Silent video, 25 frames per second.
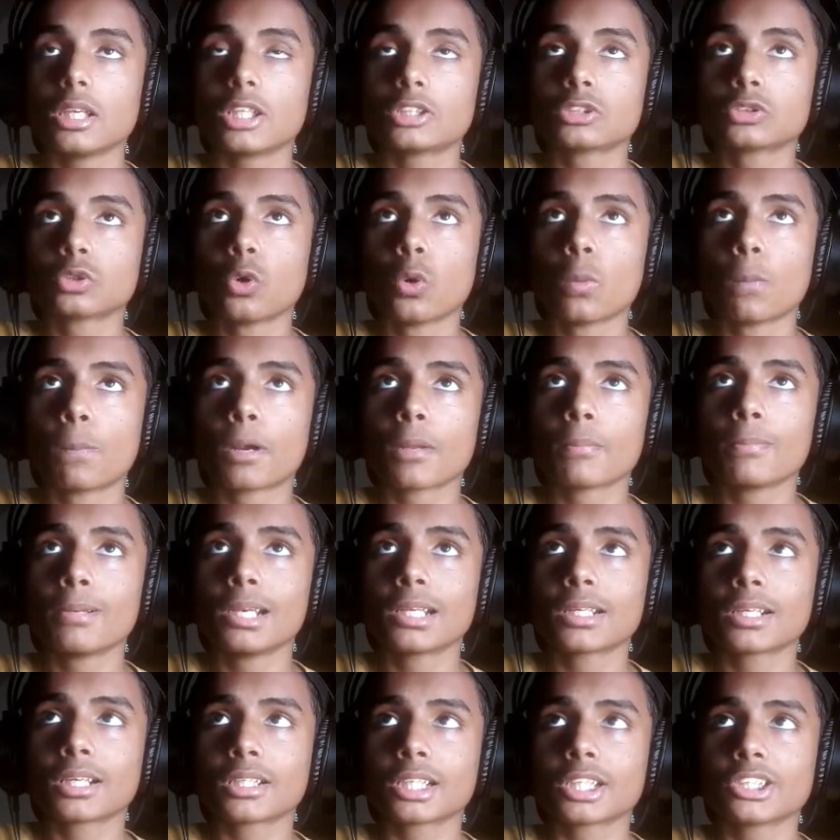लेट्स गो ऊपर
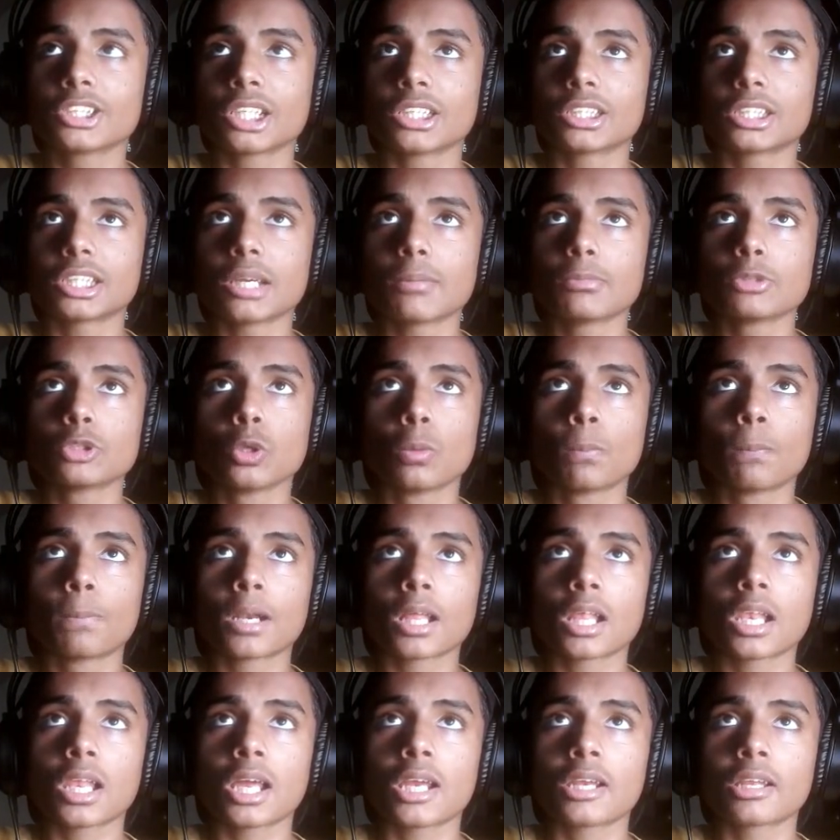बिल्ड करके जाते हैं मुझे
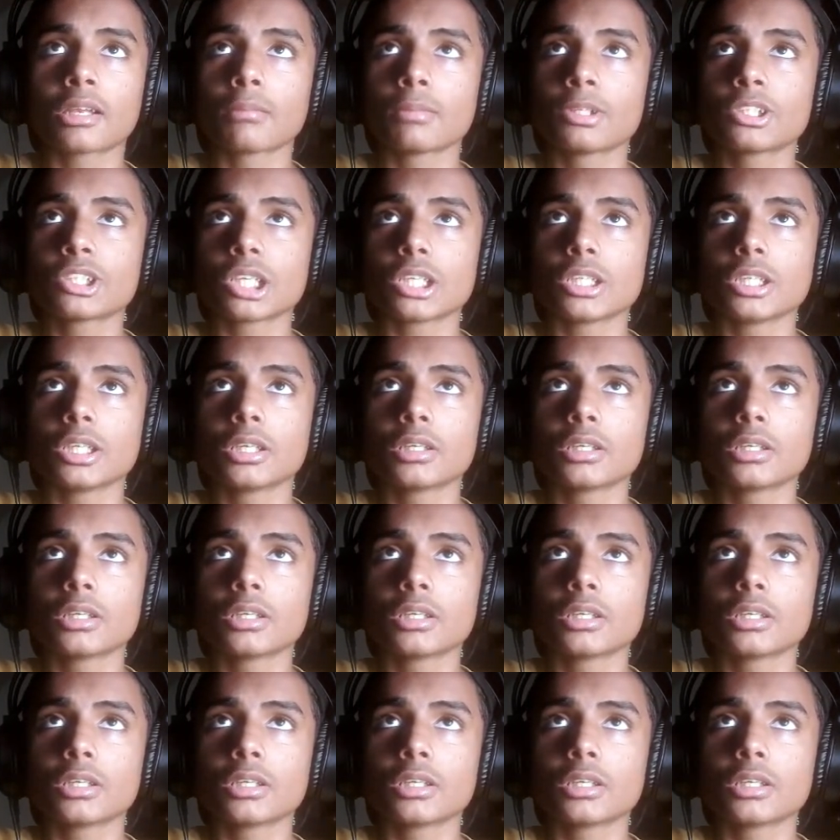ऊपर वाला आयरन भी चाहिए